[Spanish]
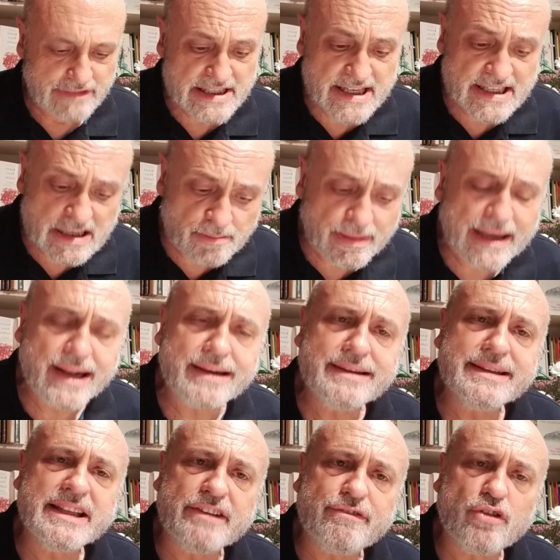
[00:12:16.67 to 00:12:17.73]
Se separan
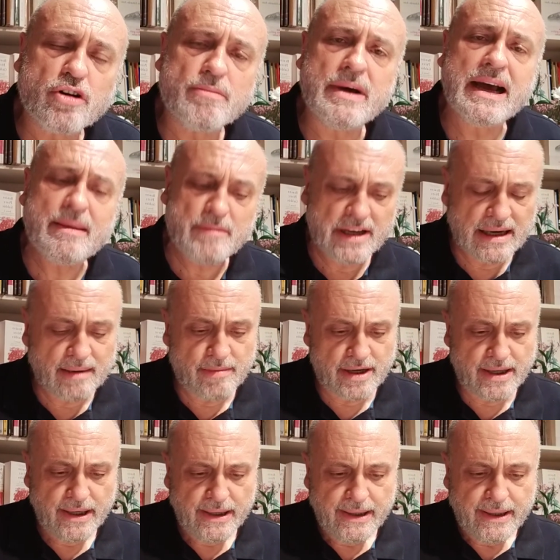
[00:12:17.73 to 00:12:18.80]
de forma
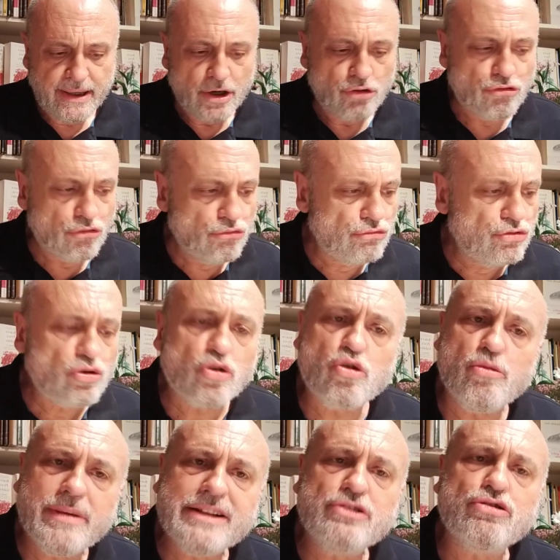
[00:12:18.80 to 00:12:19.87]
amigable con un
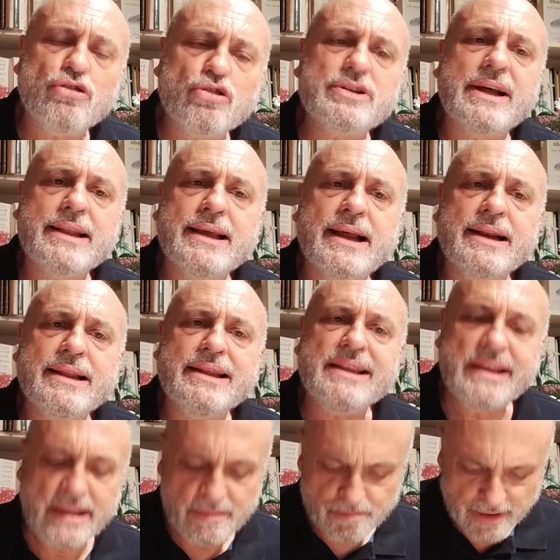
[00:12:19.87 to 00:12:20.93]
documento notarial
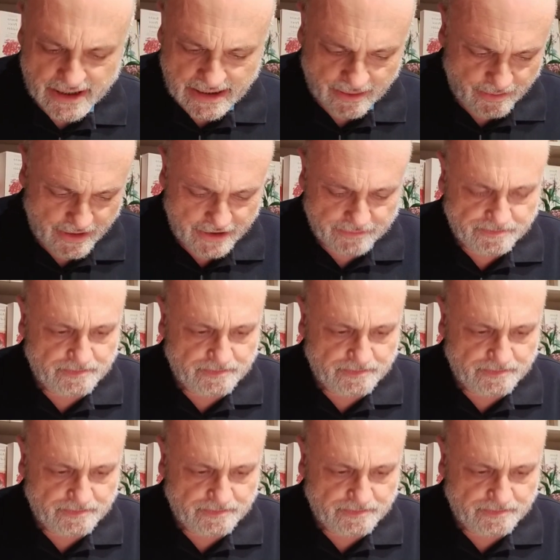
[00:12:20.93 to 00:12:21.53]
impecable.